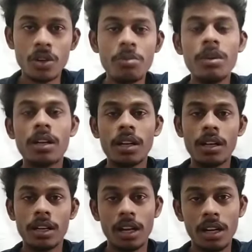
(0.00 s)
ரொம்ப நல்
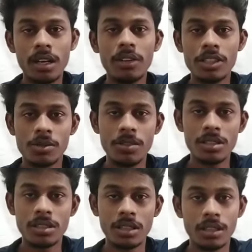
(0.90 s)
நல்லா வச்சு
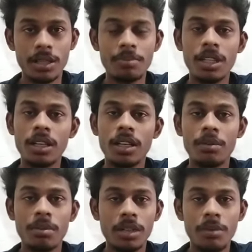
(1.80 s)
மீன்ஸ் அந்த டெப்த்தாக
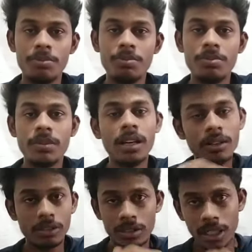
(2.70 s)
நீங்கள் டெப்த்தாக
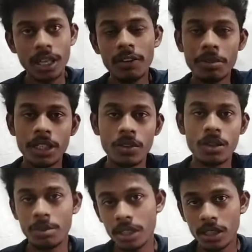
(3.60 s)
நல்லாவே படிக்கணும்
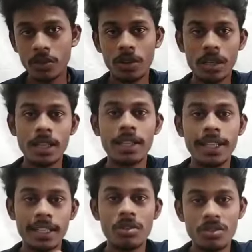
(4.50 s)
அப்போ தான் உங்களால் அந்த
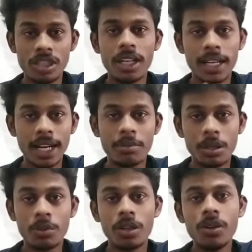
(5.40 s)
இன்டர்வியூஸ்லாம் கிராக்
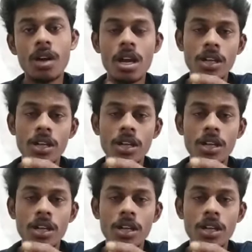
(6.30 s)
பண்ண முடியும்